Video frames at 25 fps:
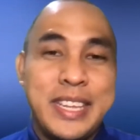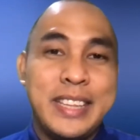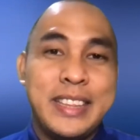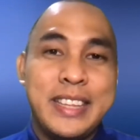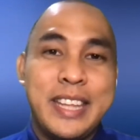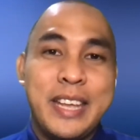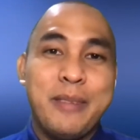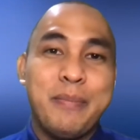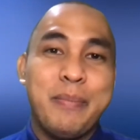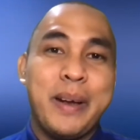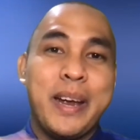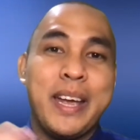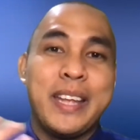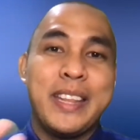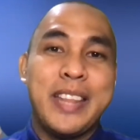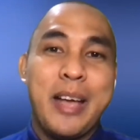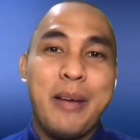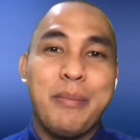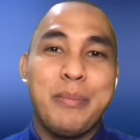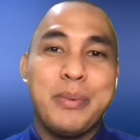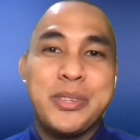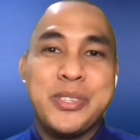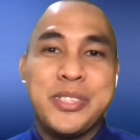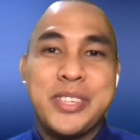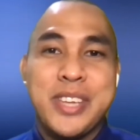And then
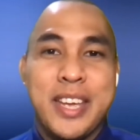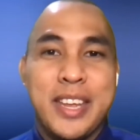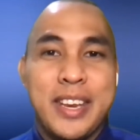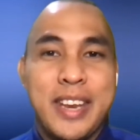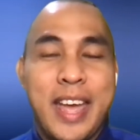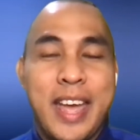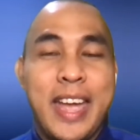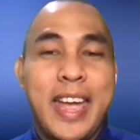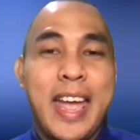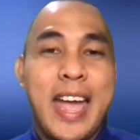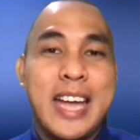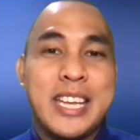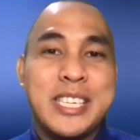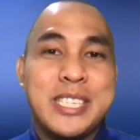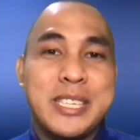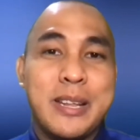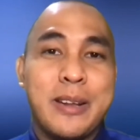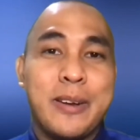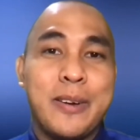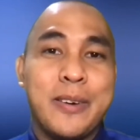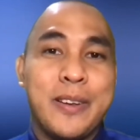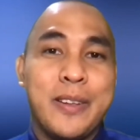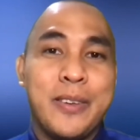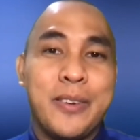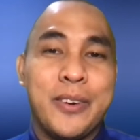pagkatapos niyan, I asked
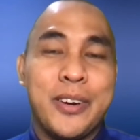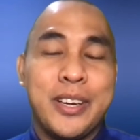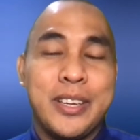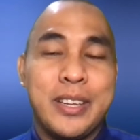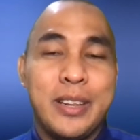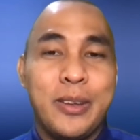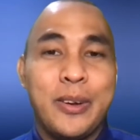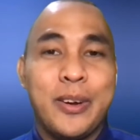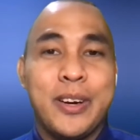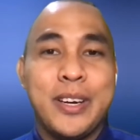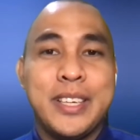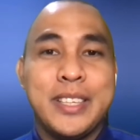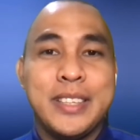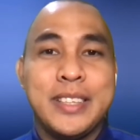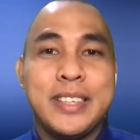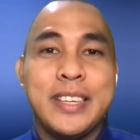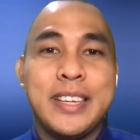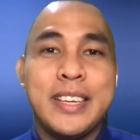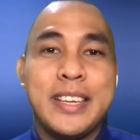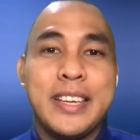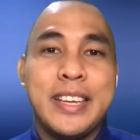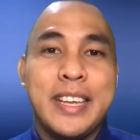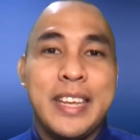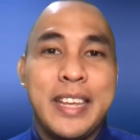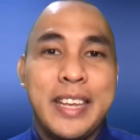Lord, Lord, Lord,
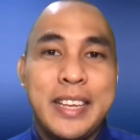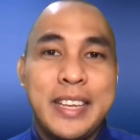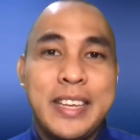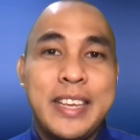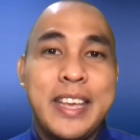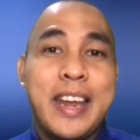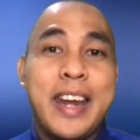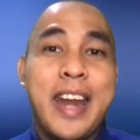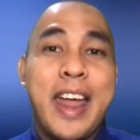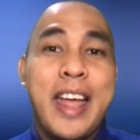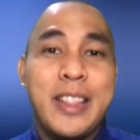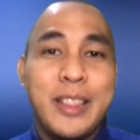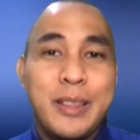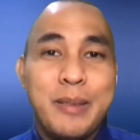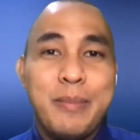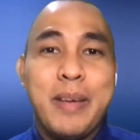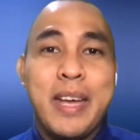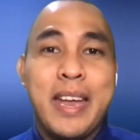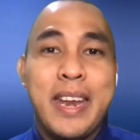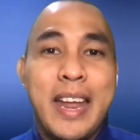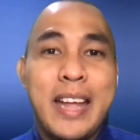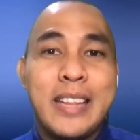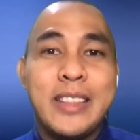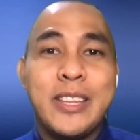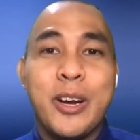grant
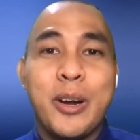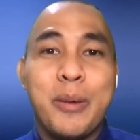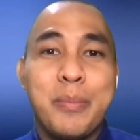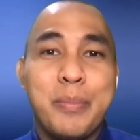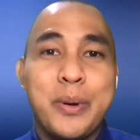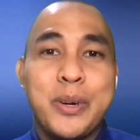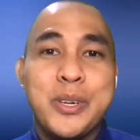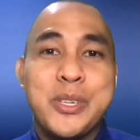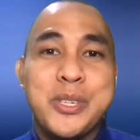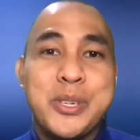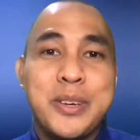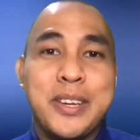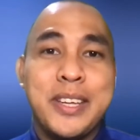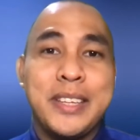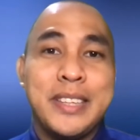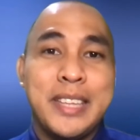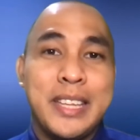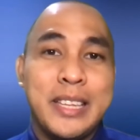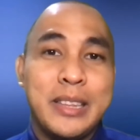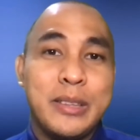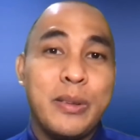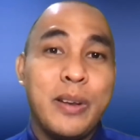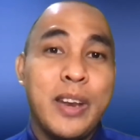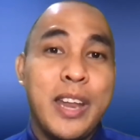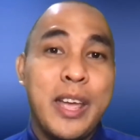me another
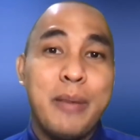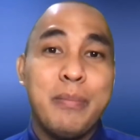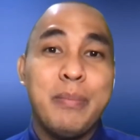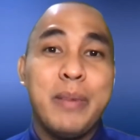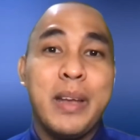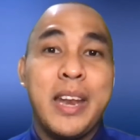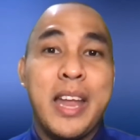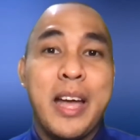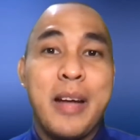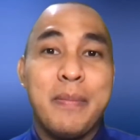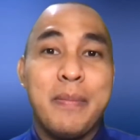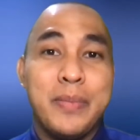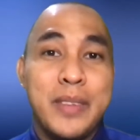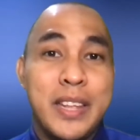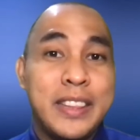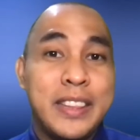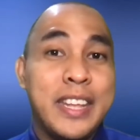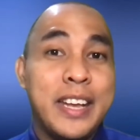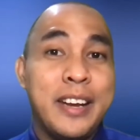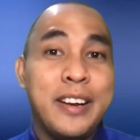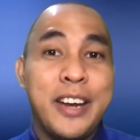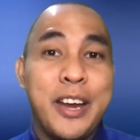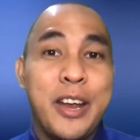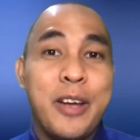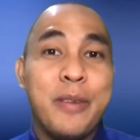opportunity to level up the
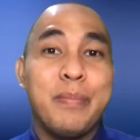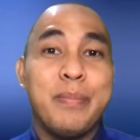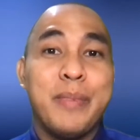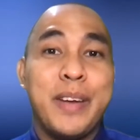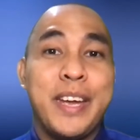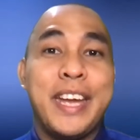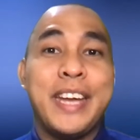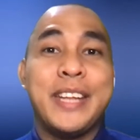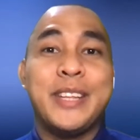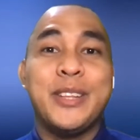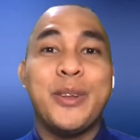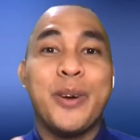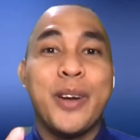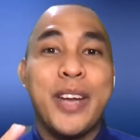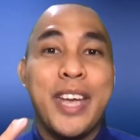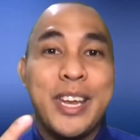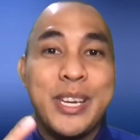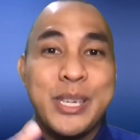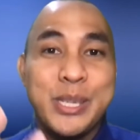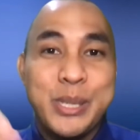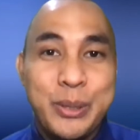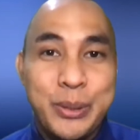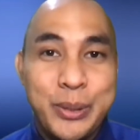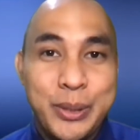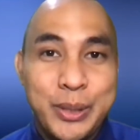degree of my
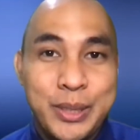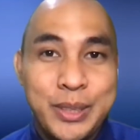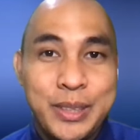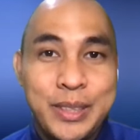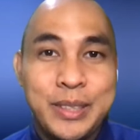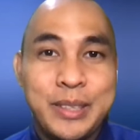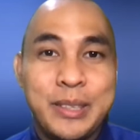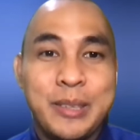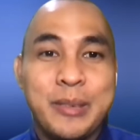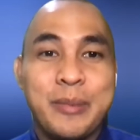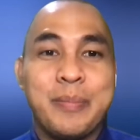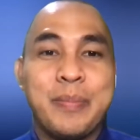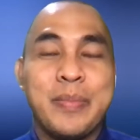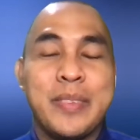education.